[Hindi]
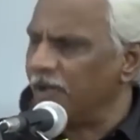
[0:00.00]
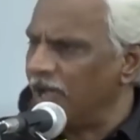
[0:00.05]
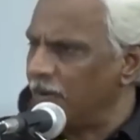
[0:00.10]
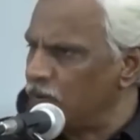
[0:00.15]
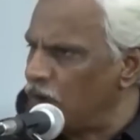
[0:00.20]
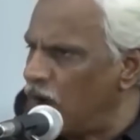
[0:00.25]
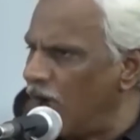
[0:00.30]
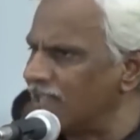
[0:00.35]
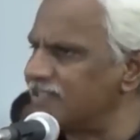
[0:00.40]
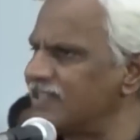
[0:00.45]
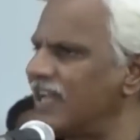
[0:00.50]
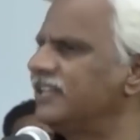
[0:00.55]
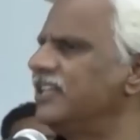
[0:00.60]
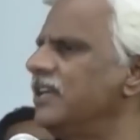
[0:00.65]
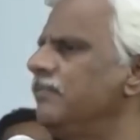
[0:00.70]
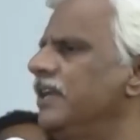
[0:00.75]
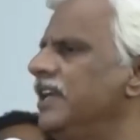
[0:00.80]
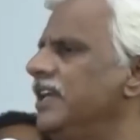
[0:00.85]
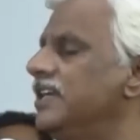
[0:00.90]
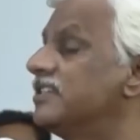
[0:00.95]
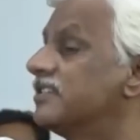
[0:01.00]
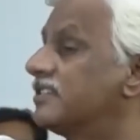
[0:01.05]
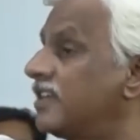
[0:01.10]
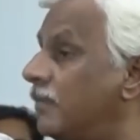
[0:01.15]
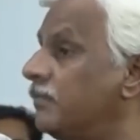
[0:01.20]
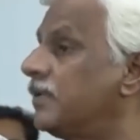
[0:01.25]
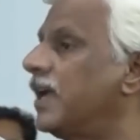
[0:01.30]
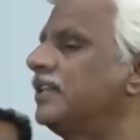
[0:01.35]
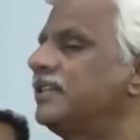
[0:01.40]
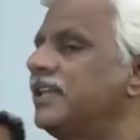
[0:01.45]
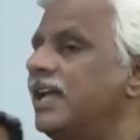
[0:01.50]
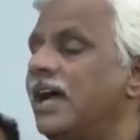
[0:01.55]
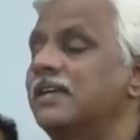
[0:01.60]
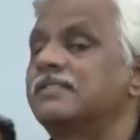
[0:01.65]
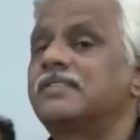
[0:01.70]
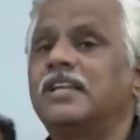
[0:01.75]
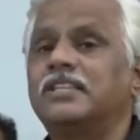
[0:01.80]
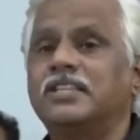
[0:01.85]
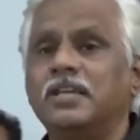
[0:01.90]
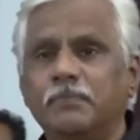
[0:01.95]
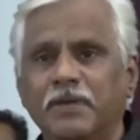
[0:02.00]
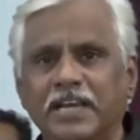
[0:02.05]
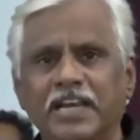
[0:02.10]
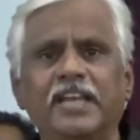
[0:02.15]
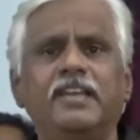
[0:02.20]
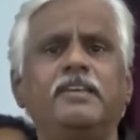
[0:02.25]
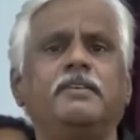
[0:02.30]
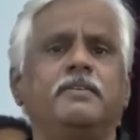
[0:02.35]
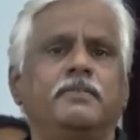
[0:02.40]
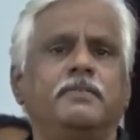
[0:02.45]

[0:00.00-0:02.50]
में हमको आजादी मिली जिसे हम कहते हैं आजादी मिली